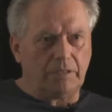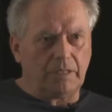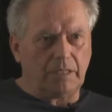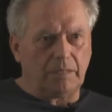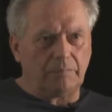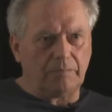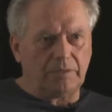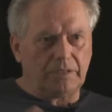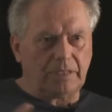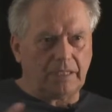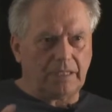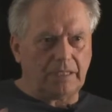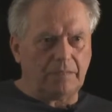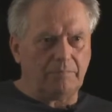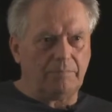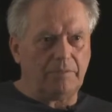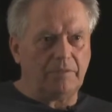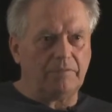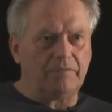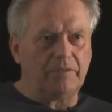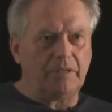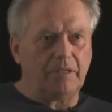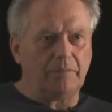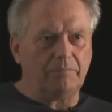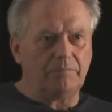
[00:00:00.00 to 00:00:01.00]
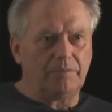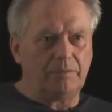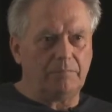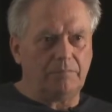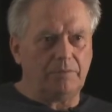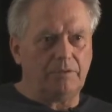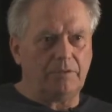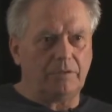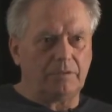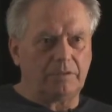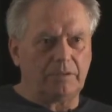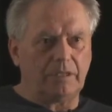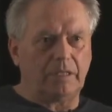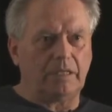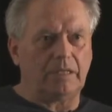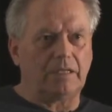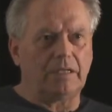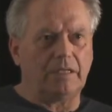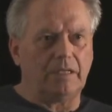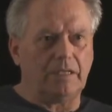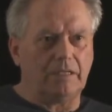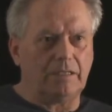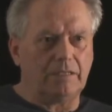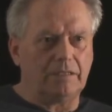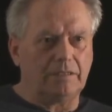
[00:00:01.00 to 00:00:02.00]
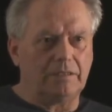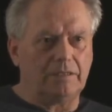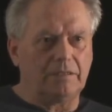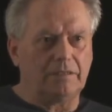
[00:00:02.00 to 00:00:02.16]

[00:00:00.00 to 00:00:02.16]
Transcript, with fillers: jakby taka pewna biblioteka,